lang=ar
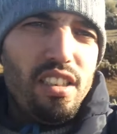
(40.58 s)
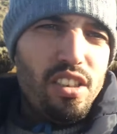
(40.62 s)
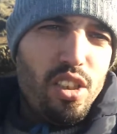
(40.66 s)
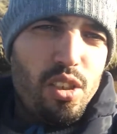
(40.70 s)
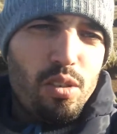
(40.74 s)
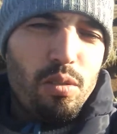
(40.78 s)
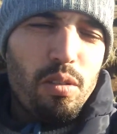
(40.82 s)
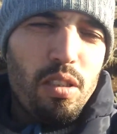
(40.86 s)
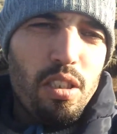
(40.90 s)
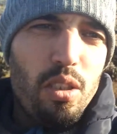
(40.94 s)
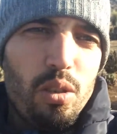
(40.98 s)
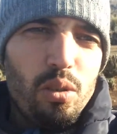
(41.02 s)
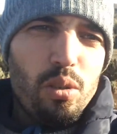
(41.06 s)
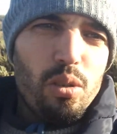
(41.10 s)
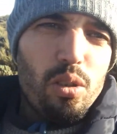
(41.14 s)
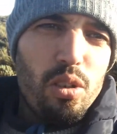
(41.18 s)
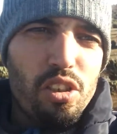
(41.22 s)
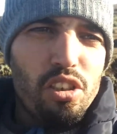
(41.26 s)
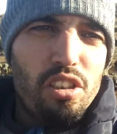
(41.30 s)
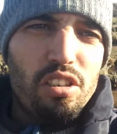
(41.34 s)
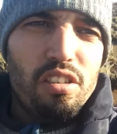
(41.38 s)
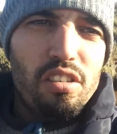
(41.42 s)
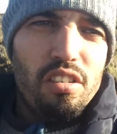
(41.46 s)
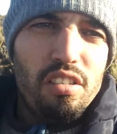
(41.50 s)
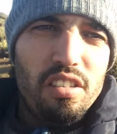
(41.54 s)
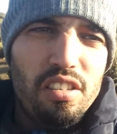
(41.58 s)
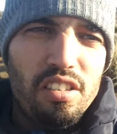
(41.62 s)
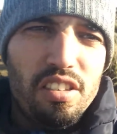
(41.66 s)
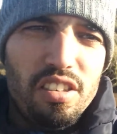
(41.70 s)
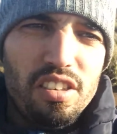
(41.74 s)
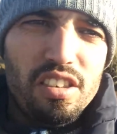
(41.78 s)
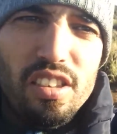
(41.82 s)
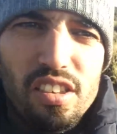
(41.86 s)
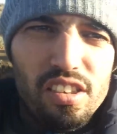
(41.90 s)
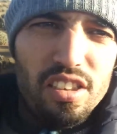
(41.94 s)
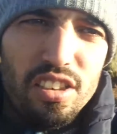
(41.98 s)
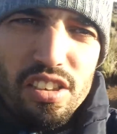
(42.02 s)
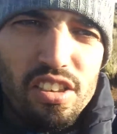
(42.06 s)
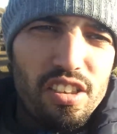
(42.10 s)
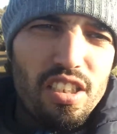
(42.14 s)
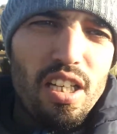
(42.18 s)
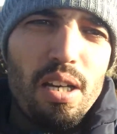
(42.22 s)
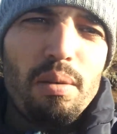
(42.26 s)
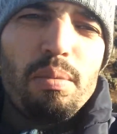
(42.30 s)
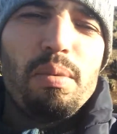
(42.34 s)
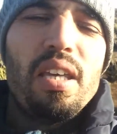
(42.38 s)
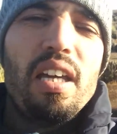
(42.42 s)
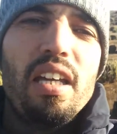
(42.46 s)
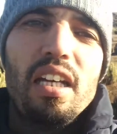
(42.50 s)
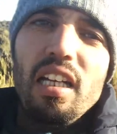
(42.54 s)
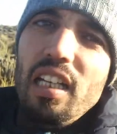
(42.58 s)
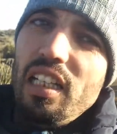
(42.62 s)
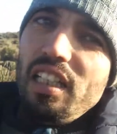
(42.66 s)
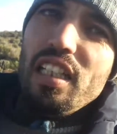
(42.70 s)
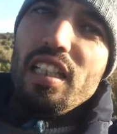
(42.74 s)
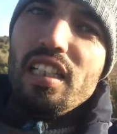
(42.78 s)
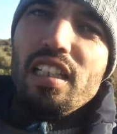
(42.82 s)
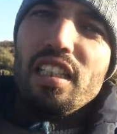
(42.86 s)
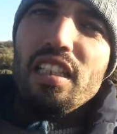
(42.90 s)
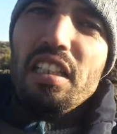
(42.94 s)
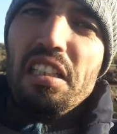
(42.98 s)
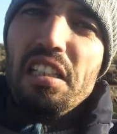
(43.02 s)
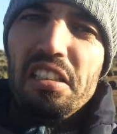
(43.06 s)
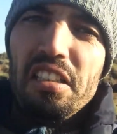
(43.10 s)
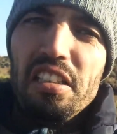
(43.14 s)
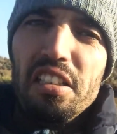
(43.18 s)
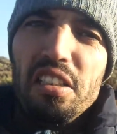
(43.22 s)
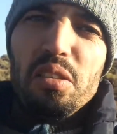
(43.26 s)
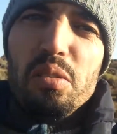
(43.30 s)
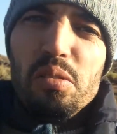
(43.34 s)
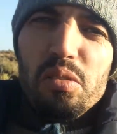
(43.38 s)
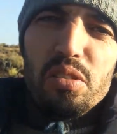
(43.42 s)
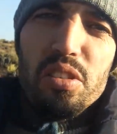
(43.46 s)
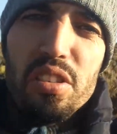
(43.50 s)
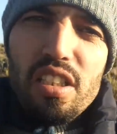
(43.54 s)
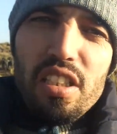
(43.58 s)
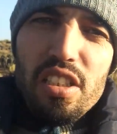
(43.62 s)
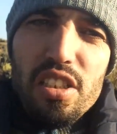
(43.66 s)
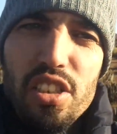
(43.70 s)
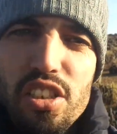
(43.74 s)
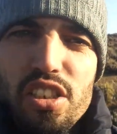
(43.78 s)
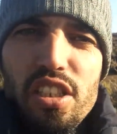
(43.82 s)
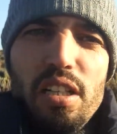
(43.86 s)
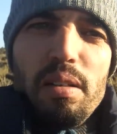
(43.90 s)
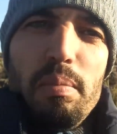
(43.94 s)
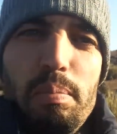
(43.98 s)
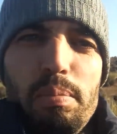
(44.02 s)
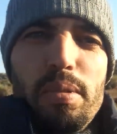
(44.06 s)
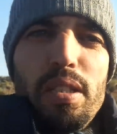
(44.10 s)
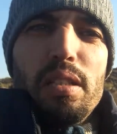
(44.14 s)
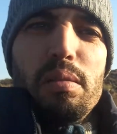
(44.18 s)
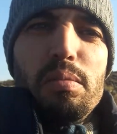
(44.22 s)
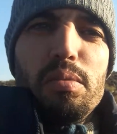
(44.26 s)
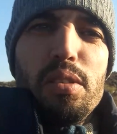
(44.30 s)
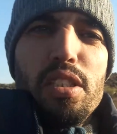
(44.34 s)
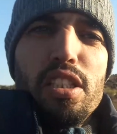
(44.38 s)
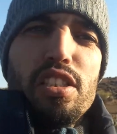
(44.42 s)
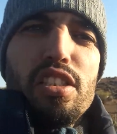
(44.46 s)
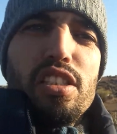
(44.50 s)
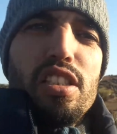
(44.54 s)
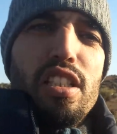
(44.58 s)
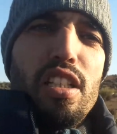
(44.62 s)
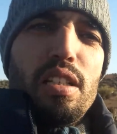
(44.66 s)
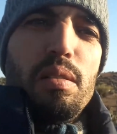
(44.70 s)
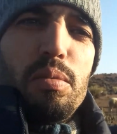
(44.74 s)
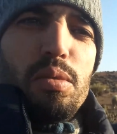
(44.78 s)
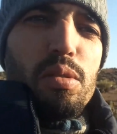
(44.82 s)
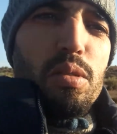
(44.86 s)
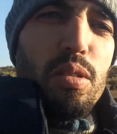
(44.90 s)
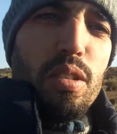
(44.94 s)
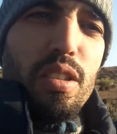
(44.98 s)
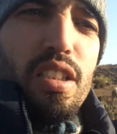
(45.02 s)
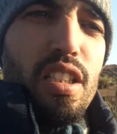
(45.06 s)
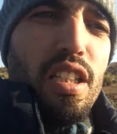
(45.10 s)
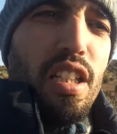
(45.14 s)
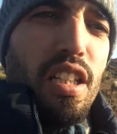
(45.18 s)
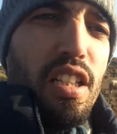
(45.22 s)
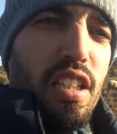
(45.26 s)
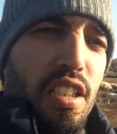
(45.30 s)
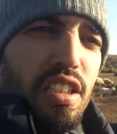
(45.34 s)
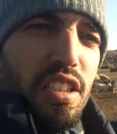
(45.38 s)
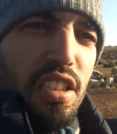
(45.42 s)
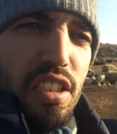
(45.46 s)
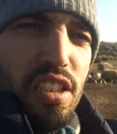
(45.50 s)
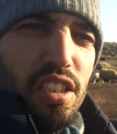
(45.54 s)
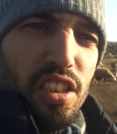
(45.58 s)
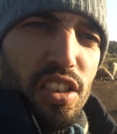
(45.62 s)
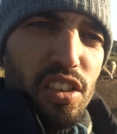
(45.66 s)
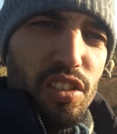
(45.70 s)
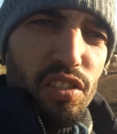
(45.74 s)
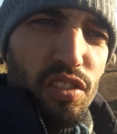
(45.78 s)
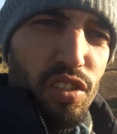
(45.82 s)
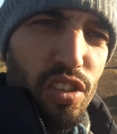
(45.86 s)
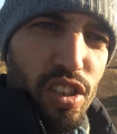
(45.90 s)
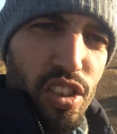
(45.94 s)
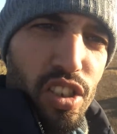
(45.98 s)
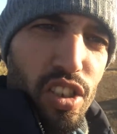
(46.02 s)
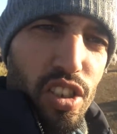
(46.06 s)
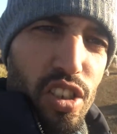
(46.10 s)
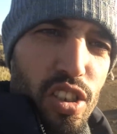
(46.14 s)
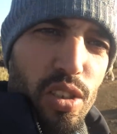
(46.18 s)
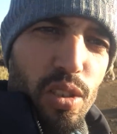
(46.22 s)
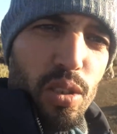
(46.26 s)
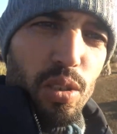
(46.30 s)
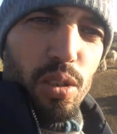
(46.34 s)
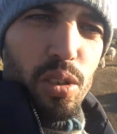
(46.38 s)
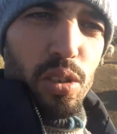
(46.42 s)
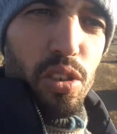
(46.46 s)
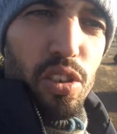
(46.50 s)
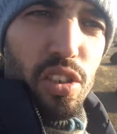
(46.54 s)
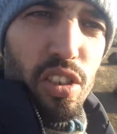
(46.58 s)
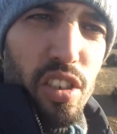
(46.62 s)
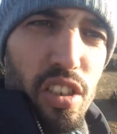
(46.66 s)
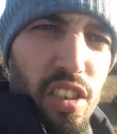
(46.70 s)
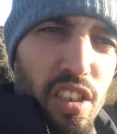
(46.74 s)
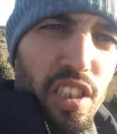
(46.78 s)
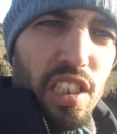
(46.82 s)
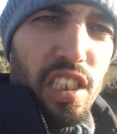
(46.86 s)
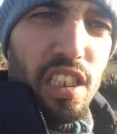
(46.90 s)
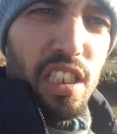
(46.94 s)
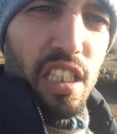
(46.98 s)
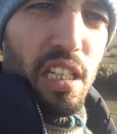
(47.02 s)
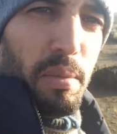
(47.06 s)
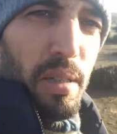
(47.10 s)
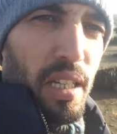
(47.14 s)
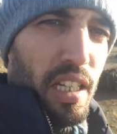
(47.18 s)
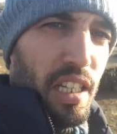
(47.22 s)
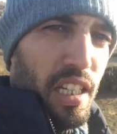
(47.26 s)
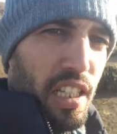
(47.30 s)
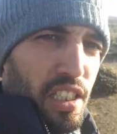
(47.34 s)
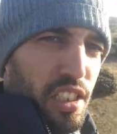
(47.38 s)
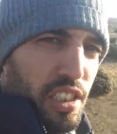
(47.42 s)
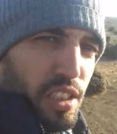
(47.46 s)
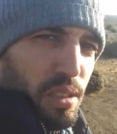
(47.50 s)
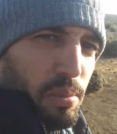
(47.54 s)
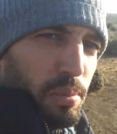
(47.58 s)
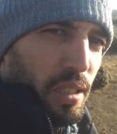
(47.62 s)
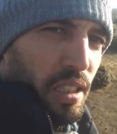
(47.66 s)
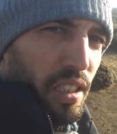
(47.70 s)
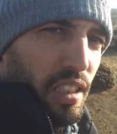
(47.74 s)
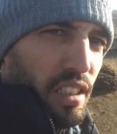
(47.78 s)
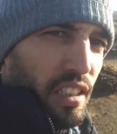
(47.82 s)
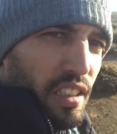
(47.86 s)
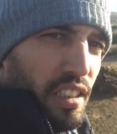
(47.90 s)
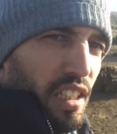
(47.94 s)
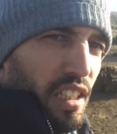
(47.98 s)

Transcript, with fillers: تسوالوقس سقاميان على خير الا ونزار شكرا ربي حمزه الحمد لله جيج لوقس اما خير تبارك